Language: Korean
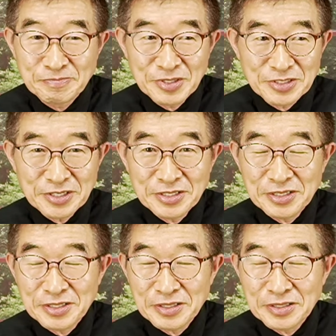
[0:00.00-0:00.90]
뭐
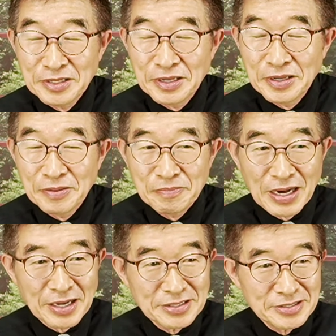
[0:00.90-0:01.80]
저희들은
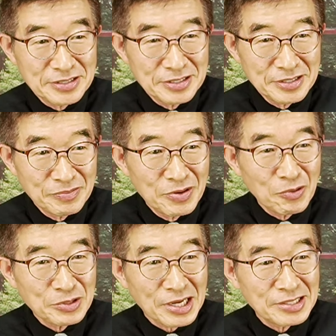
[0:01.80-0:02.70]
바깥에서 이제
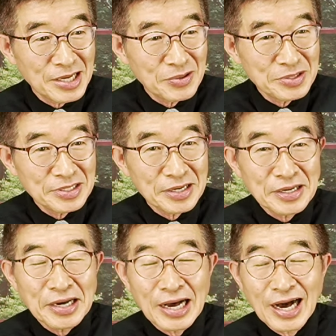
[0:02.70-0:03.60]
먹고 산다고 이제
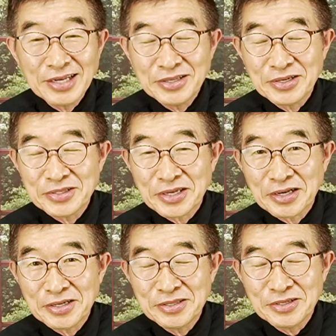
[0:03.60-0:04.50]
아이들이
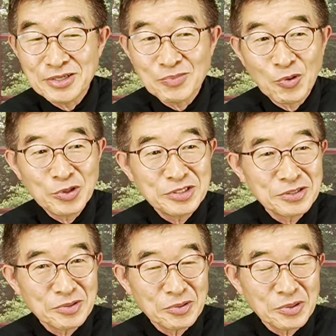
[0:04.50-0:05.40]
어떻게 컸는지 모를
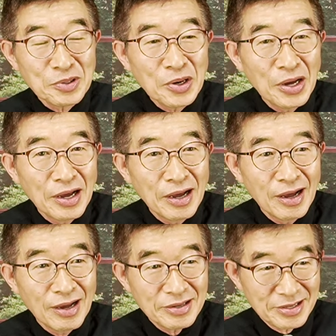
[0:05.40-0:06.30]
정도로
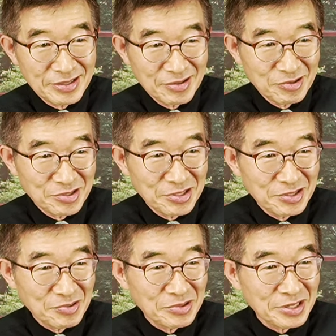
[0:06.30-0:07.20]
이리 뛰고
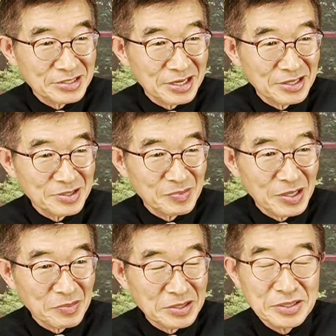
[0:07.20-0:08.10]
저리 뛰고 이렇게
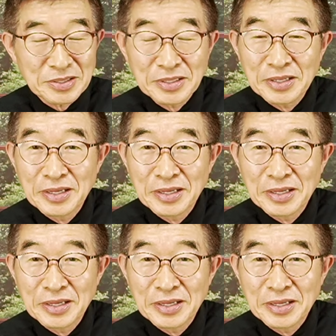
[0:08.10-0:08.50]
살았습니다만은